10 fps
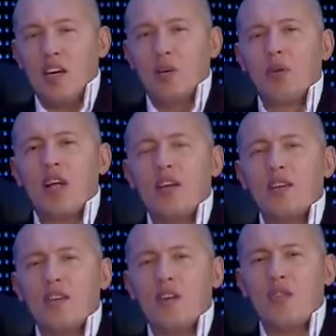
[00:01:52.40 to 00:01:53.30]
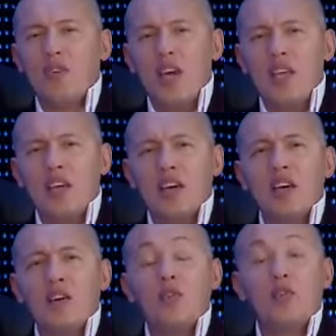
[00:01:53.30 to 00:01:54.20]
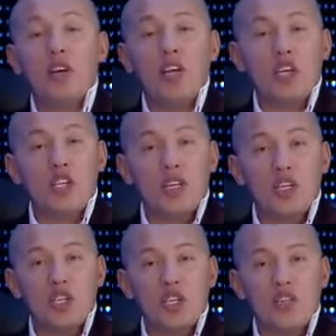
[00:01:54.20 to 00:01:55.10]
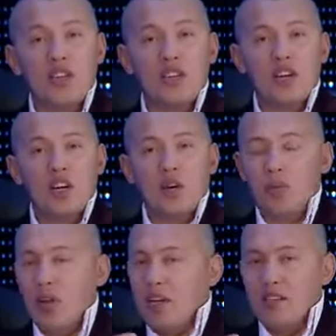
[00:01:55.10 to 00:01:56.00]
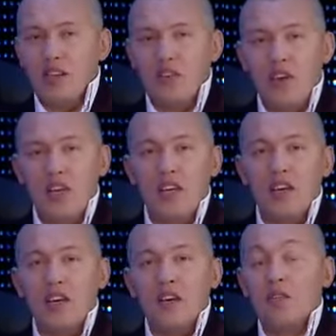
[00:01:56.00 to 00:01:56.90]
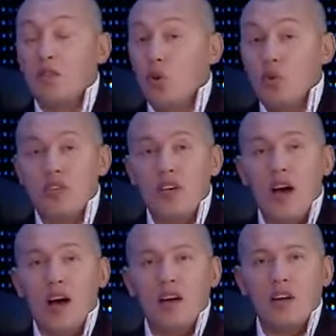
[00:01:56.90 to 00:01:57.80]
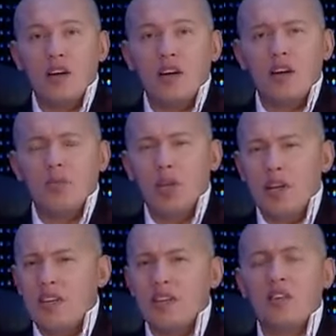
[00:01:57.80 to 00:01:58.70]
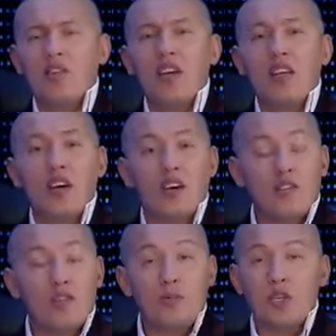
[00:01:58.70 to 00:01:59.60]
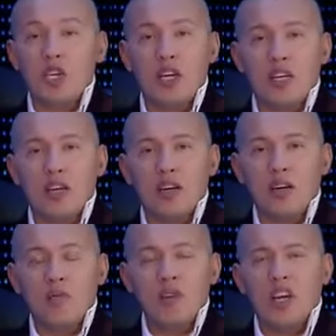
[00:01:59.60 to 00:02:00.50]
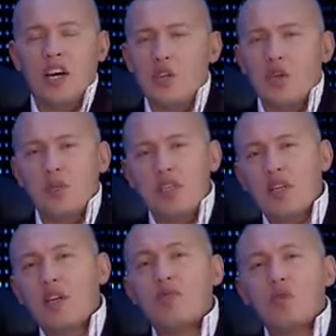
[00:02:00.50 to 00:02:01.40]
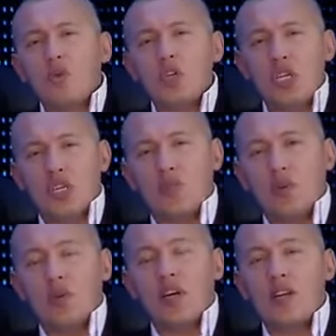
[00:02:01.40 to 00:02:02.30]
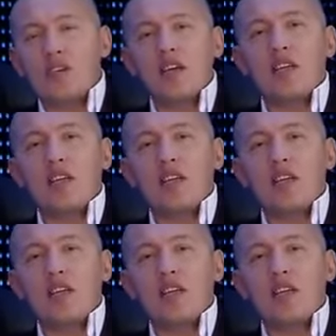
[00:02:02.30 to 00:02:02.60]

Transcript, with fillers: Благословение в личной жизни, благословение в друзьях, благословение в общении. Я хочу тебе сказать, всю жизнь свою, до конца